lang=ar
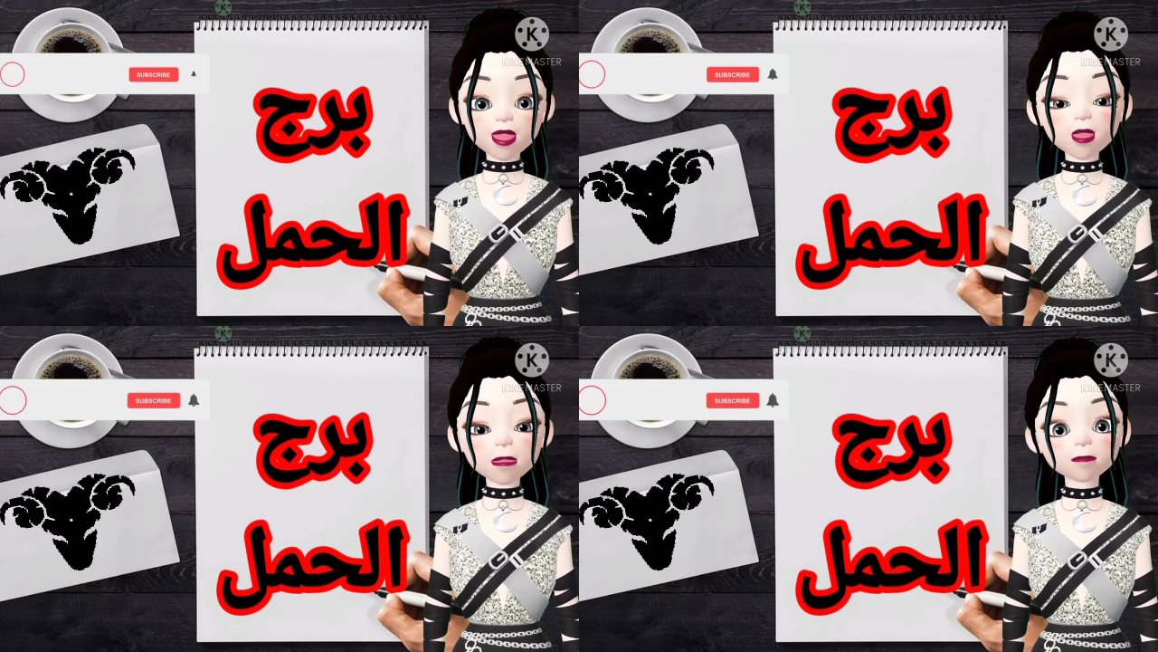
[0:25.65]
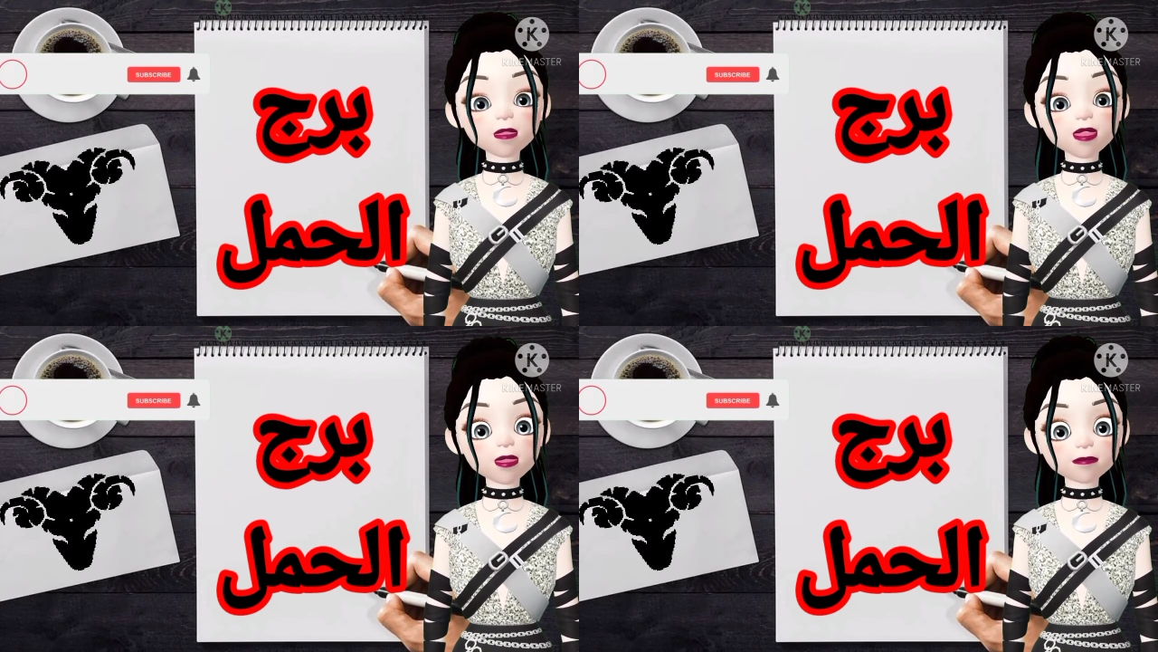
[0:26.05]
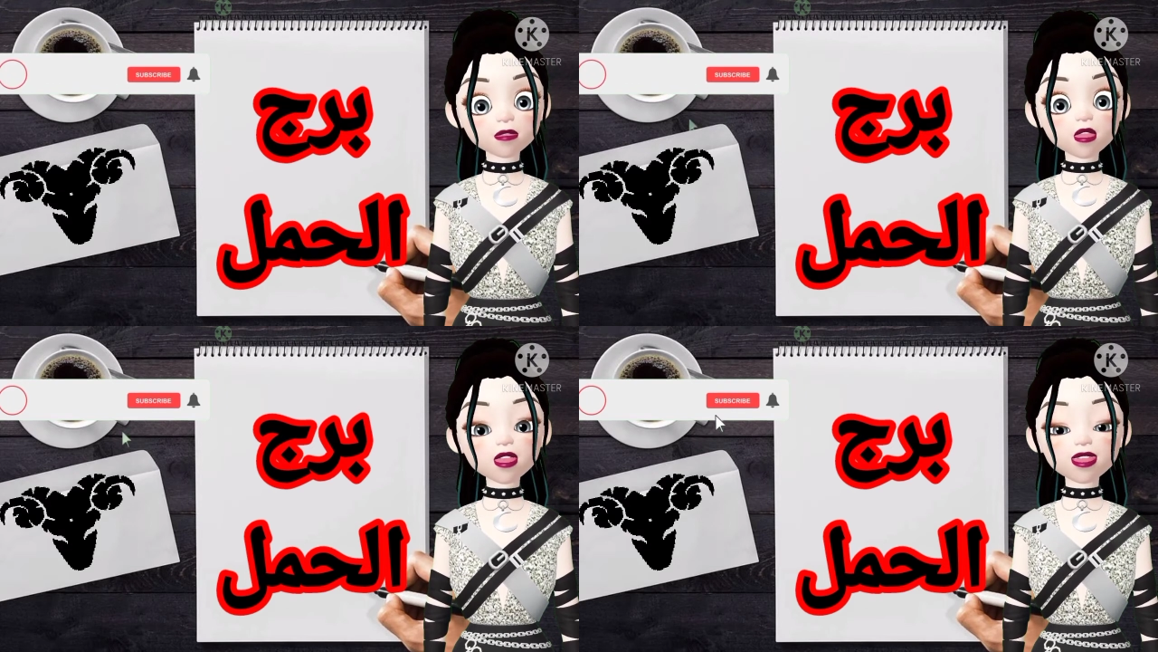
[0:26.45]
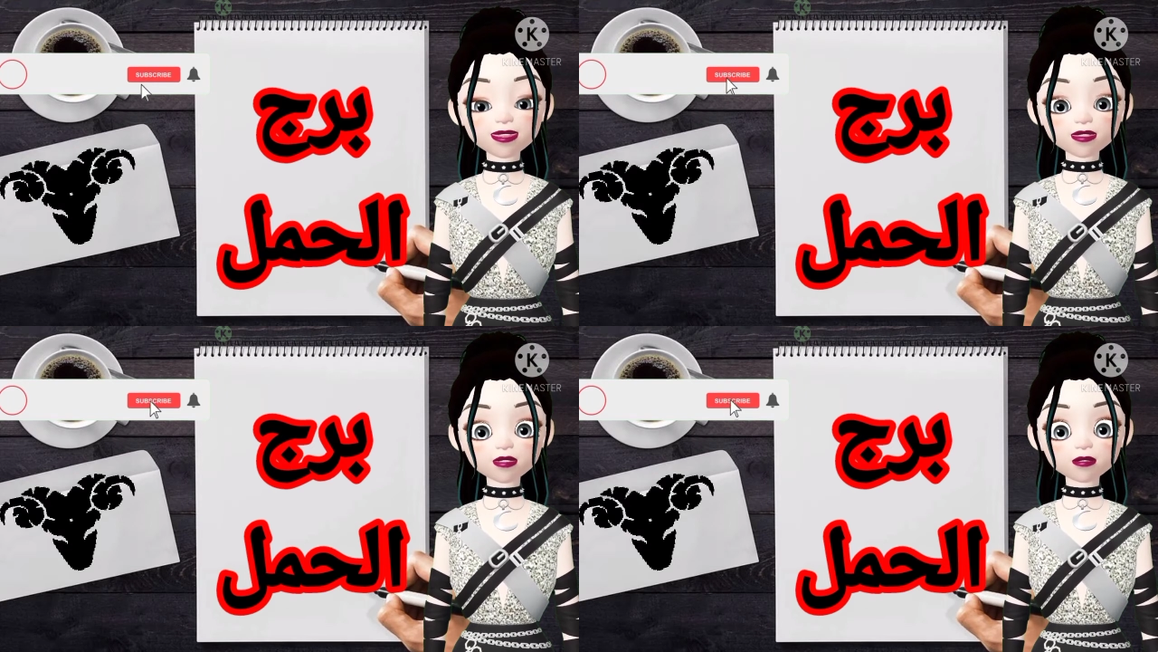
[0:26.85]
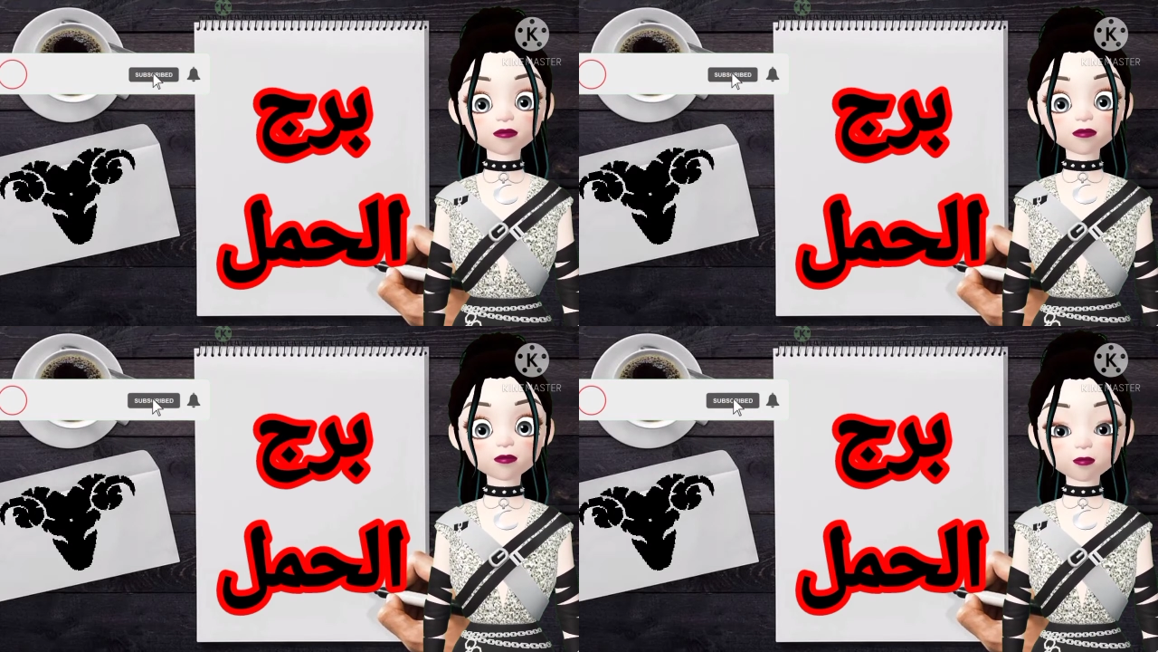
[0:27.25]
من الأفضل الاحتياط
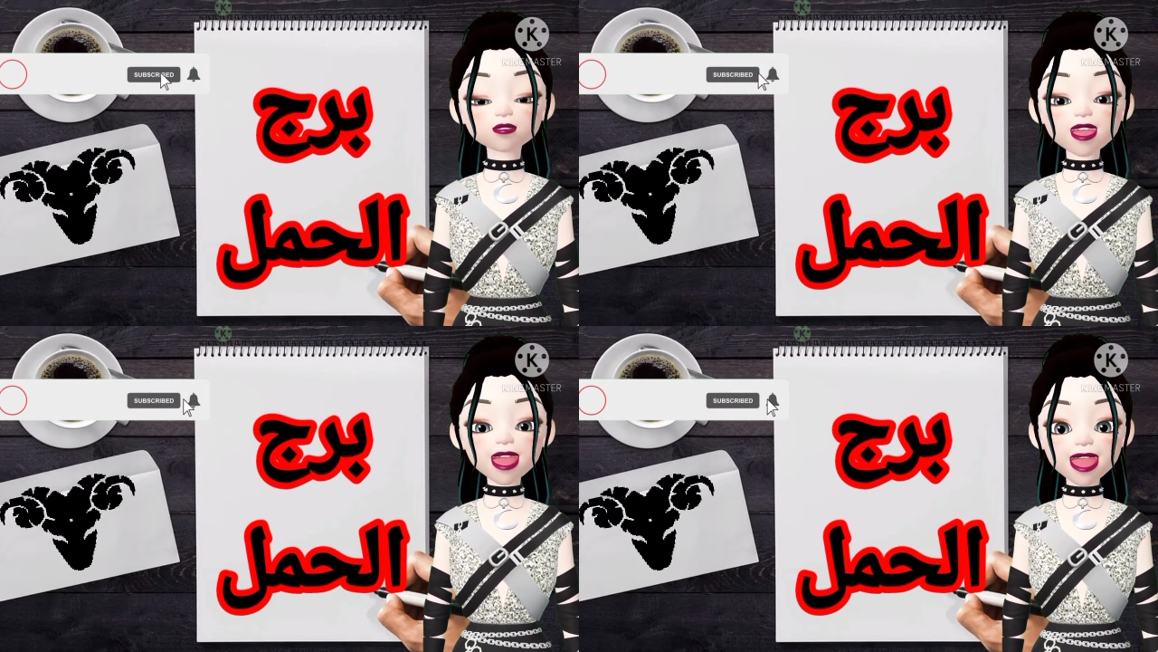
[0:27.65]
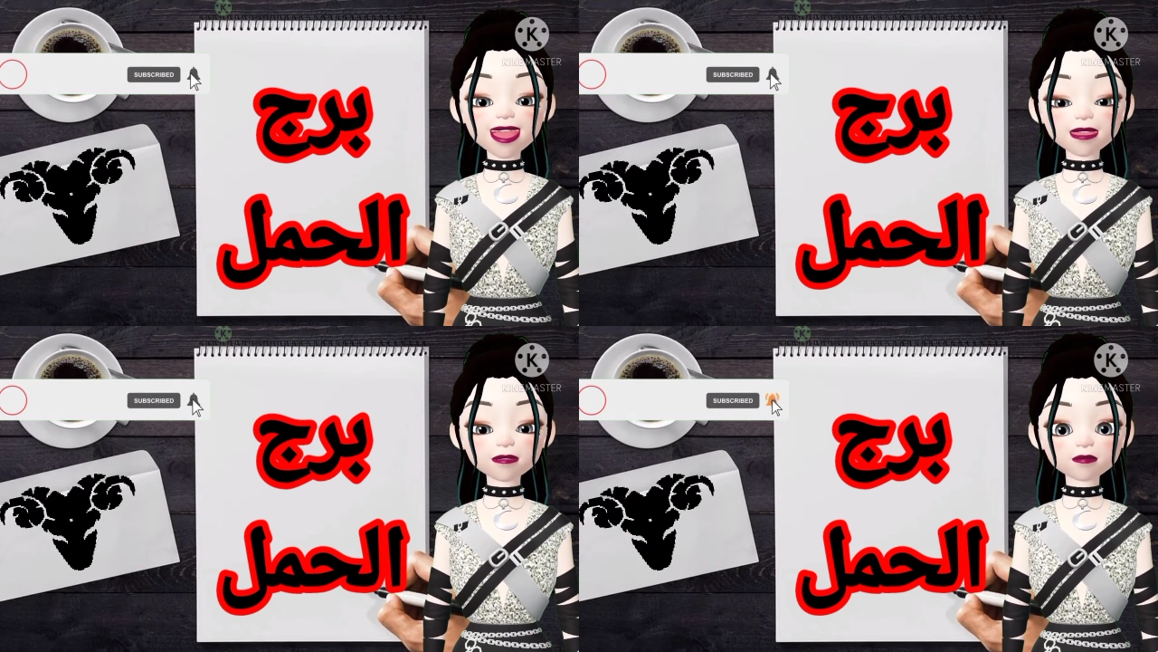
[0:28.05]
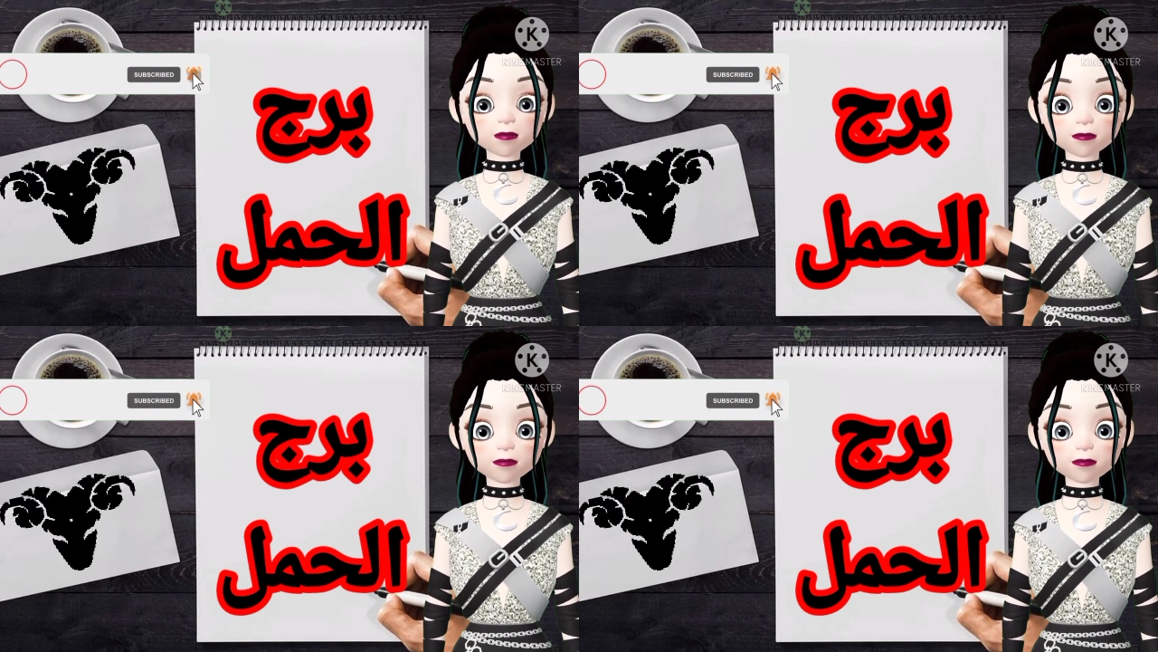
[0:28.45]
والتحلي بالصبر